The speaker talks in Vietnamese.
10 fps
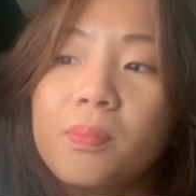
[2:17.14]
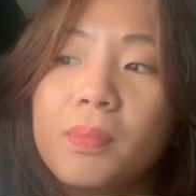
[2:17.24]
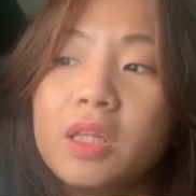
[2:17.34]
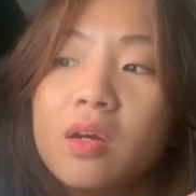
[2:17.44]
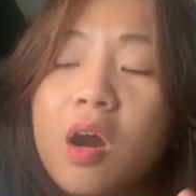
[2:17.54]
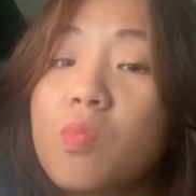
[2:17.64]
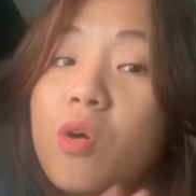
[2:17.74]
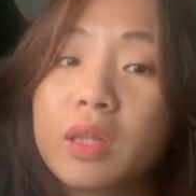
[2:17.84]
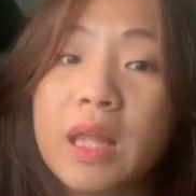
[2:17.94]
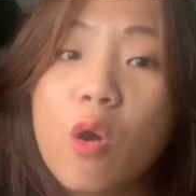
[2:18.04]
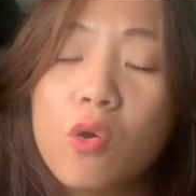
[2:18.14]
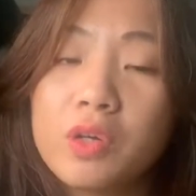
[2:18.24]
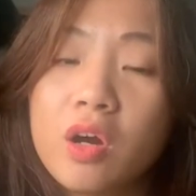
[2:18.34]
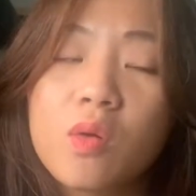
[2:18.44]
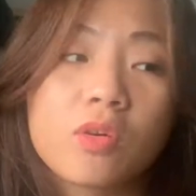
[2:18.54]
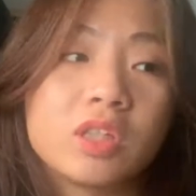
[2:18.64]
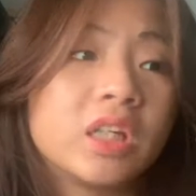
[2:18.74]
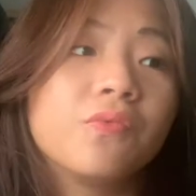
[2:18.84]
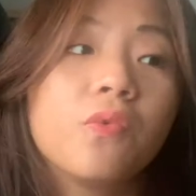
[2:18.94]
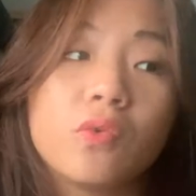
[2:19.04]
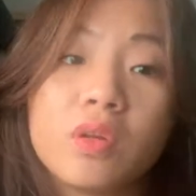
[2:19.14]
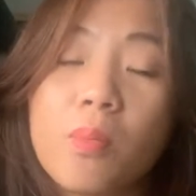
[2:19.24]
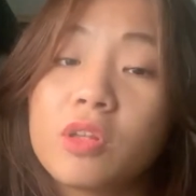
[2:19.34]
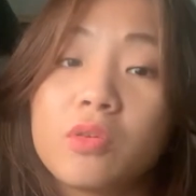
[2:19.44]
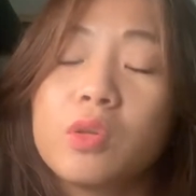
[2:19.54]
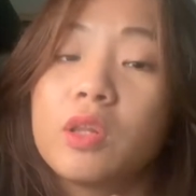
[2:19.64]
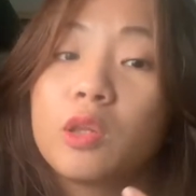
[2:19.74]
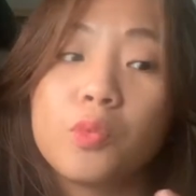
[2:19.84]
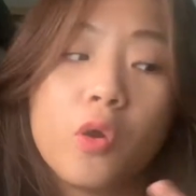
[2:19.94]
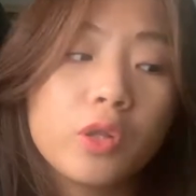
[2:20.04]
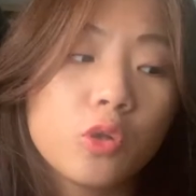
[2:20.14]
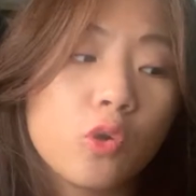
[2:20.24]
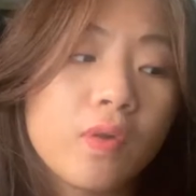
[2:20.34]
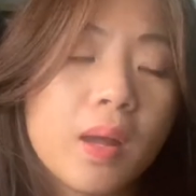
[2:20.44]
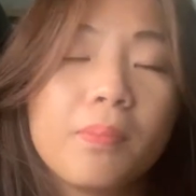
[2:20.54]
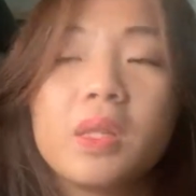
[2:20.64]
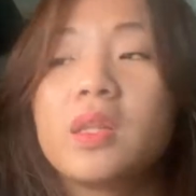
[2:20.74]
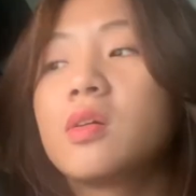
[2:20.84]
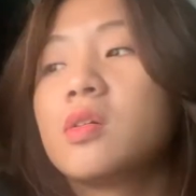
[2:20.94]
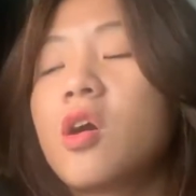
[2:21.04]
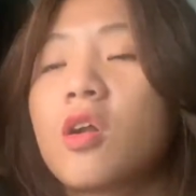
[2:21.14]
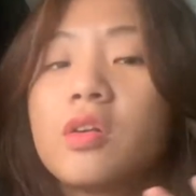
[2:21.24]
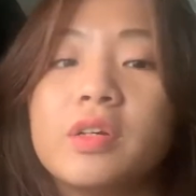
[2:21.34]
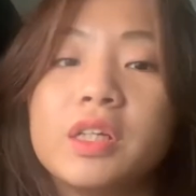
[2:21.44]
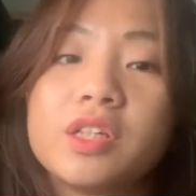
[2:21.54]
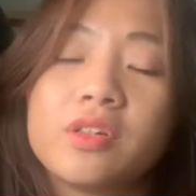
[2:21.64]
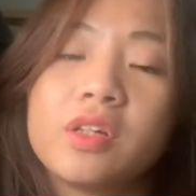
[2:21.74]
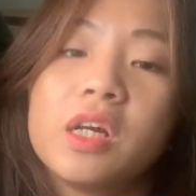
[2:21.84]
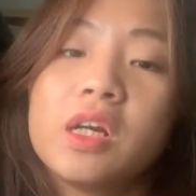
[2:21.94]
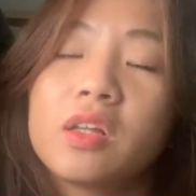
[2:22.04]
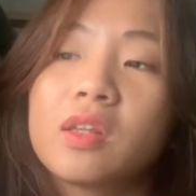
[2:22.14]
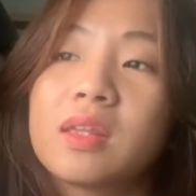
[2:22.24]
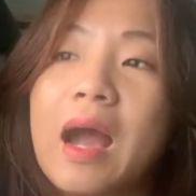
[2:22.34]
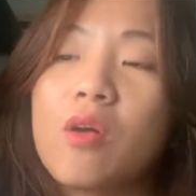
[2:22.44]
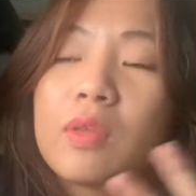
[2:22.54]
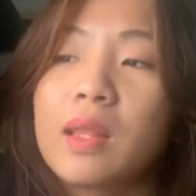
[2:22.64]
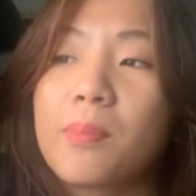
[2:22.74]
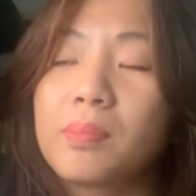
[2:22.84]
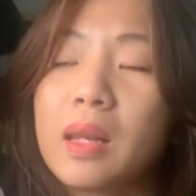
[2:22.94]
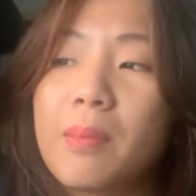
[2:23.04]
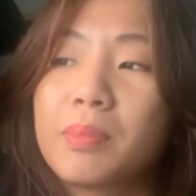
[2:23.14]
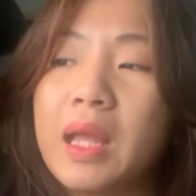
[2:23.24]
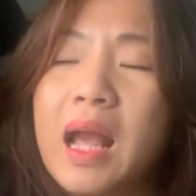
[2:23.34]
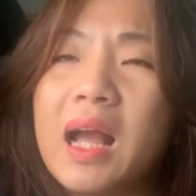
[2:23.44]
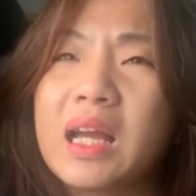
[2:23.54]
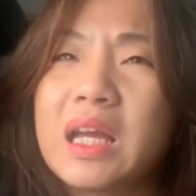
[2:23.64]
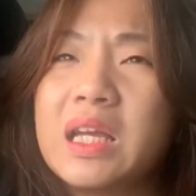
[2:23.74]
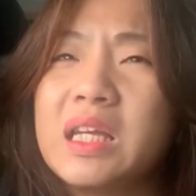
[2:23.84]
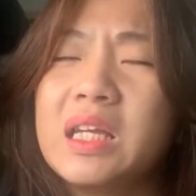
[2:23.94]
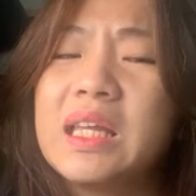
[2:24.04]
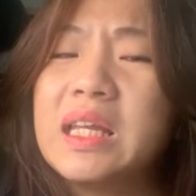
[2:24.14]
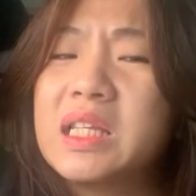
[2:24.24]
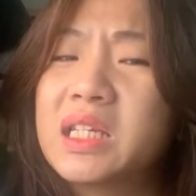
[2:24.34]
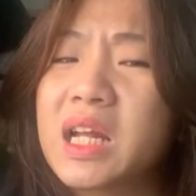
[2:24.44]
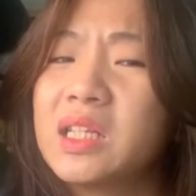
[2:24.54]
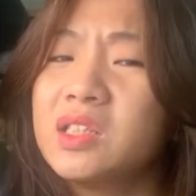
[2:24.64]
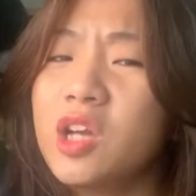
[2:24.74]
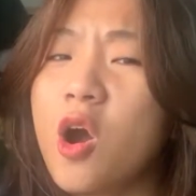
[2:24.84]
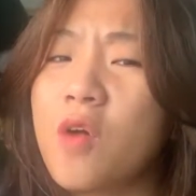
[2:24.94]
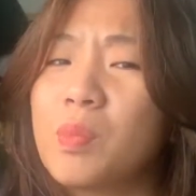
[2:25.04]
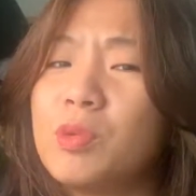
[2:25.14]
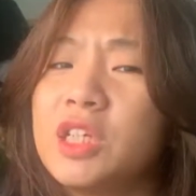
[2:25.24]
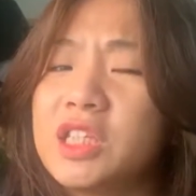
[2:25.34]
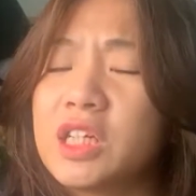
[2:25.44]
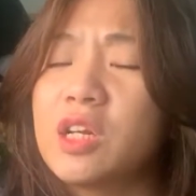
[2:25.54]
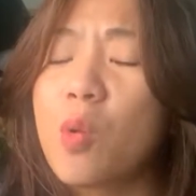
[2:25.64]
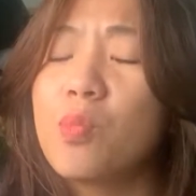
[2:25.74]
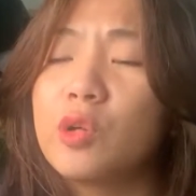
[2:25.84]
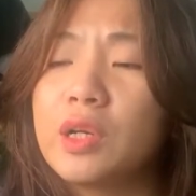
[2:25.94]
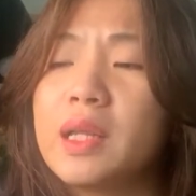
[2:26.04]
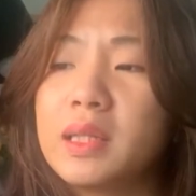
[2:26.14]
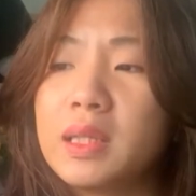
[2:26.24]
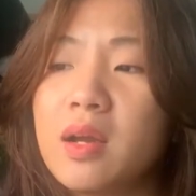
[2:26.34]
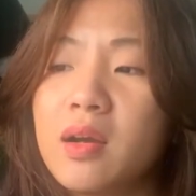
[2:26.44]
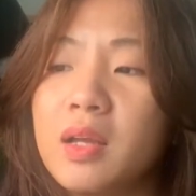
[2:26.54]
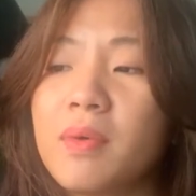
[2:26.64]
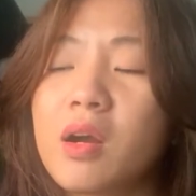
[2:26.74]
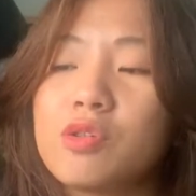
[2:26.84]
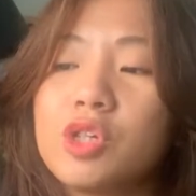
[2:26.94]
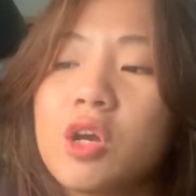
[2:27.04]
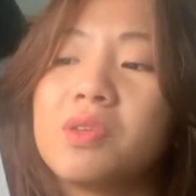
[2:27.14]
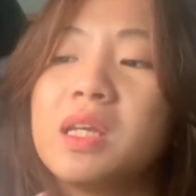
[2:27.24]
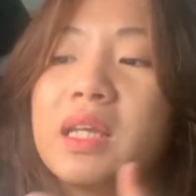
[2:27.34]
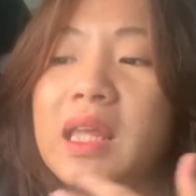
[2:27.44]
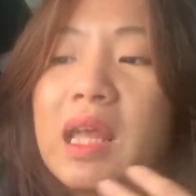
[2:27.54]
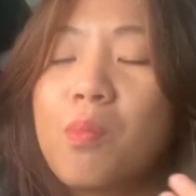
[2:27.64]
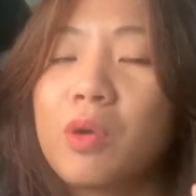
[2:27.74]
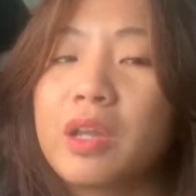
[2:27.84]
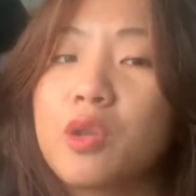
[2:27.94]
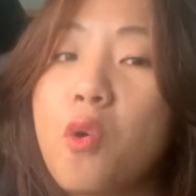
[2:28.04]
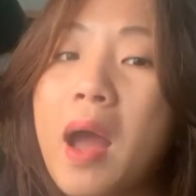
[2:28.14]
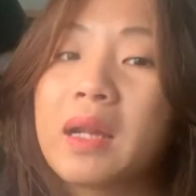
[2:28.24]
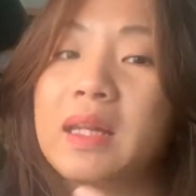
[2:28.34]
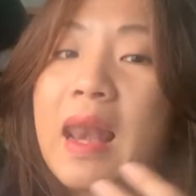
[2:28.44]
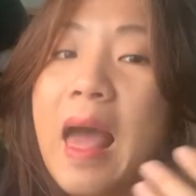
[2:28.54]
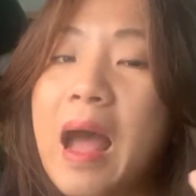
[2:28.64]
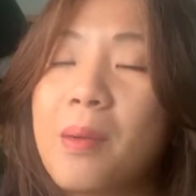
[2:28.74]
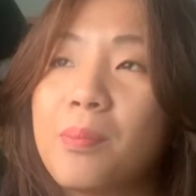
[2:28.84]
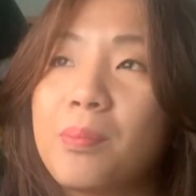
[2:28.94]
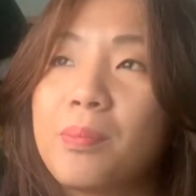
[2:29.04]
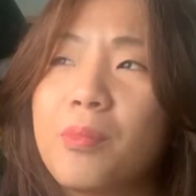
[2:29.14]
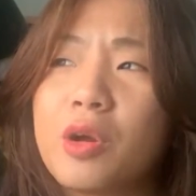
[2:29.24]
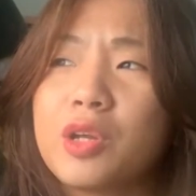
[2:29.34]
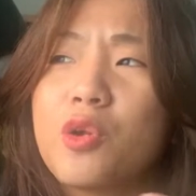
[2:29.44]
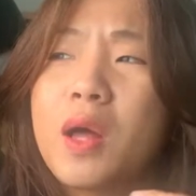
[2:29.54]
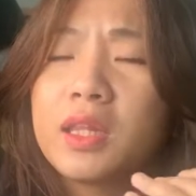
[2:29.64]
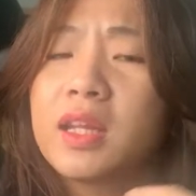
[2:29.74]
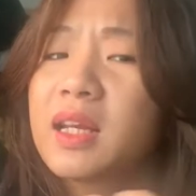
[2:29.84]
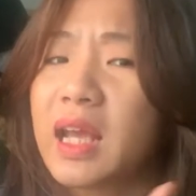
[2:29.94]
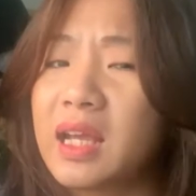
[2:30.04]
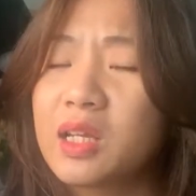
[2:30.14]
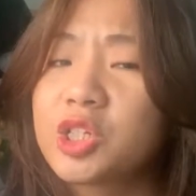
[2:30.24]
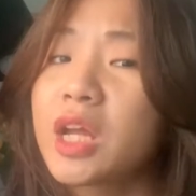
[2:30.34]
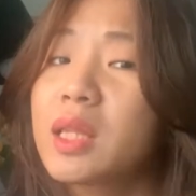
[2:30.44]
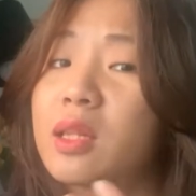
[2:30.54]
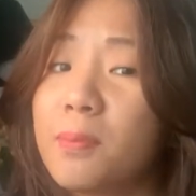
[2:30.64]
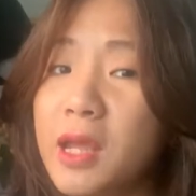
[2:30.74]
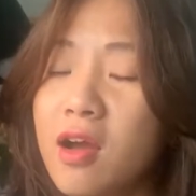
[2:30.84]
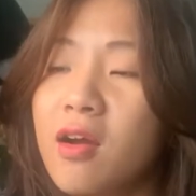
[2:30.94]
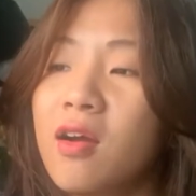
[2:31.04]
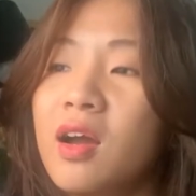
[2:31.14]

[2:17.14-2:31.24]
bây giờ không có xã hội nữa không có chính phủ nữa mọi thứ đều sụp đổ hết rồi và bây giờ con người tạo thập lập thành các cái thị trấn nhỏ và mỗi thị trấn lại có một lần lệ riêng ấy và câu chuyện còn đi theo một cái đoàn là một cái đoàn diễn kịch Shakespeare